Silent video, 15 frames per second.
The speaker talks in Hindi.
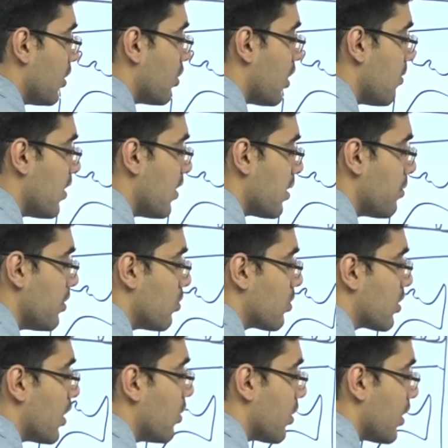तो आप वहीं पे
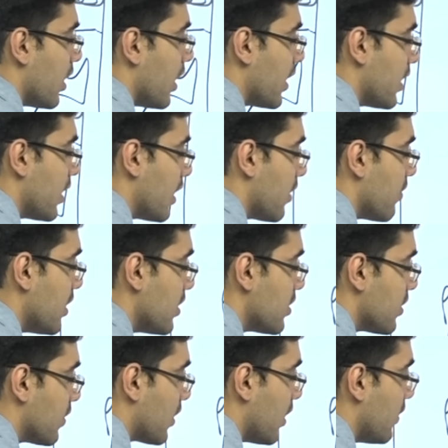नोट कर लो कि हाँ यार ये वाली
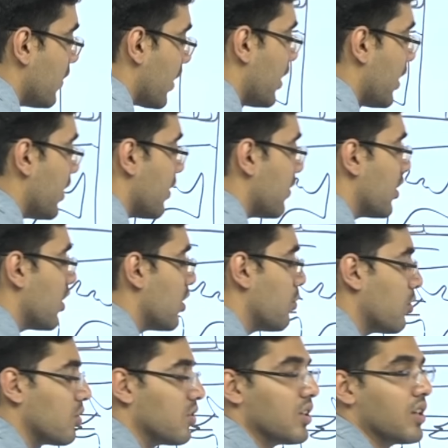चीज़ के लिए सेकेंड ए की
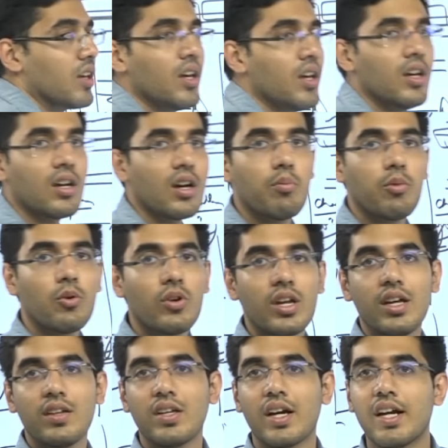रिपोर्ट थी अब पूरी
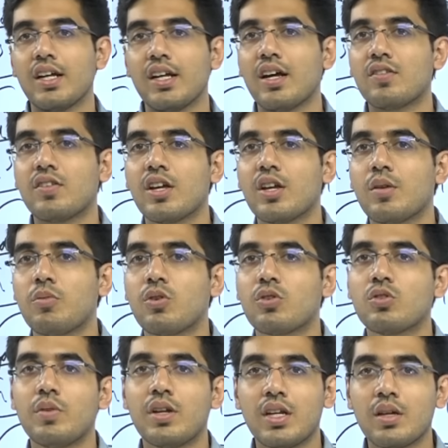ये सेकेंड ए की रिपोर्ट
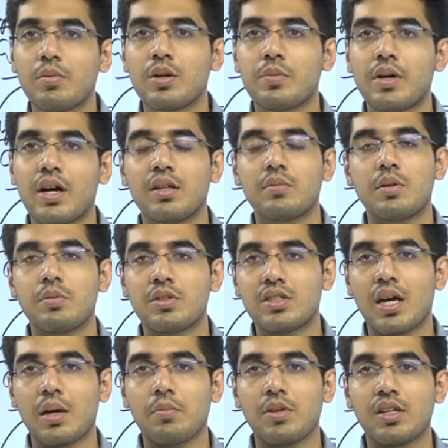तो मैं नहीं पढ़ पाया था मेरे पास
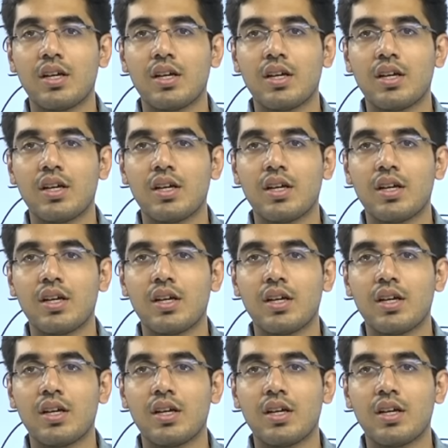टाइम नहीं